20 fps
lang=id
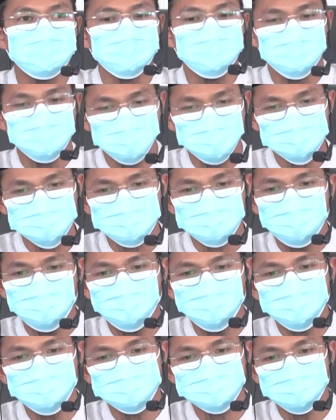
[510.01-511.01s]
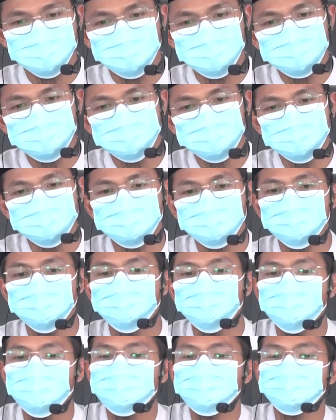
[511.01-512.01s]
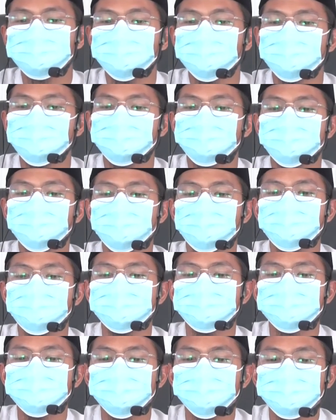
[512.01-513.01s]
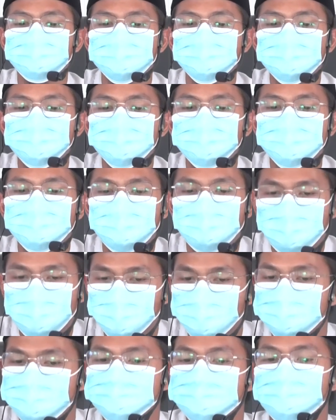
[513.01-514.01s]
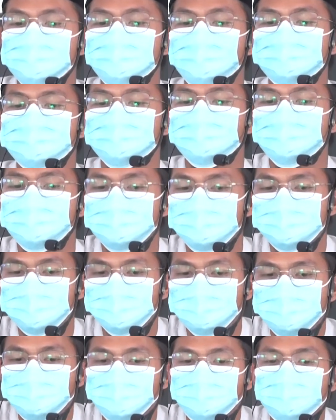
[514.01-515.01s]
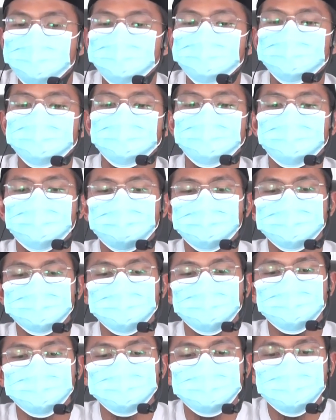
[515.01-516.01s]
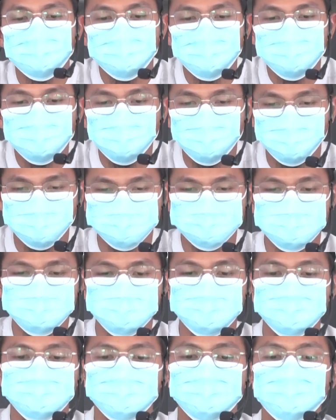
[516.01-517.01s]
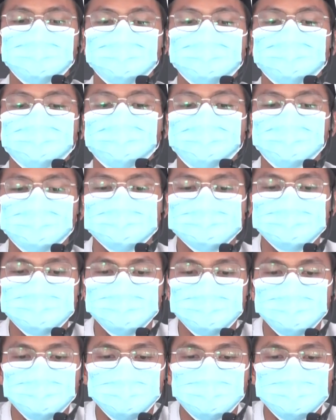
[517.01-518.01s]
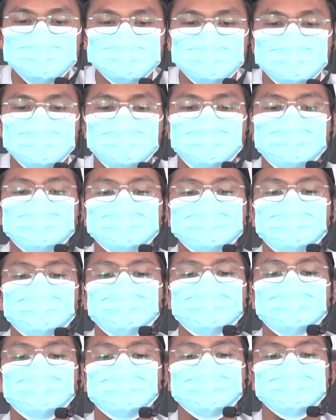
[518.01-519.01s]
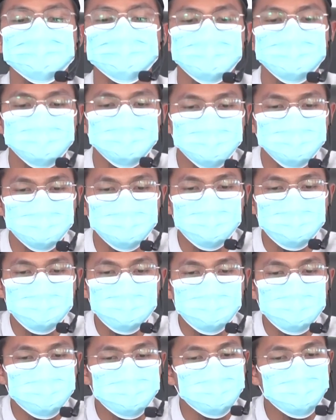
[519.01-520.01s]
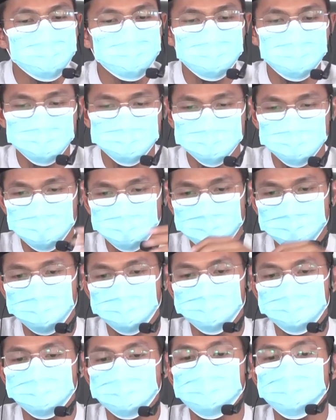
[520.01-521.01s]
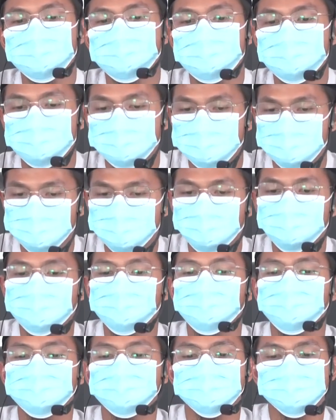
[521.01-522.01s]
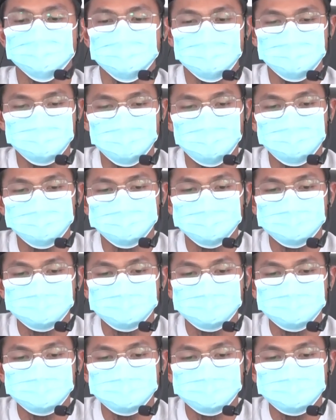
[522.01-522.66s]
Allah Subhanahu wa taala berfirman, "Walamma ra'al mu'minuna al-ahzaba" Qalu hadza ma wa'adana Allah wa rasuluhu wa sadaqa Allah wa rasuluhu wa ma zadahum illa imana wa taslima.